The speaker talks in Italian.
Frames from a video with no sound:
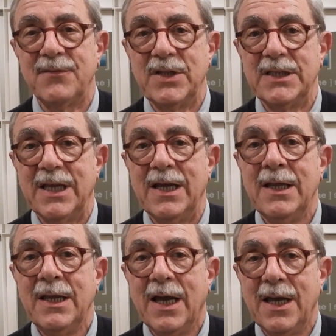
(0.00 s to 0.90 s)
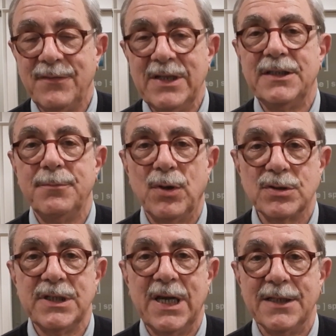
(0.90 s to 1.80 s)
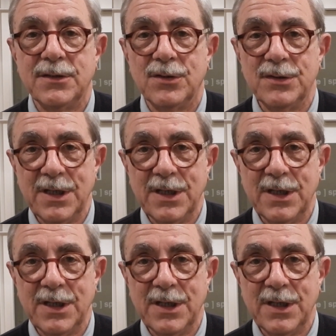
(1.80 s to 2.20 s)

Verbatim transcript: dar vita ai 20 posti letto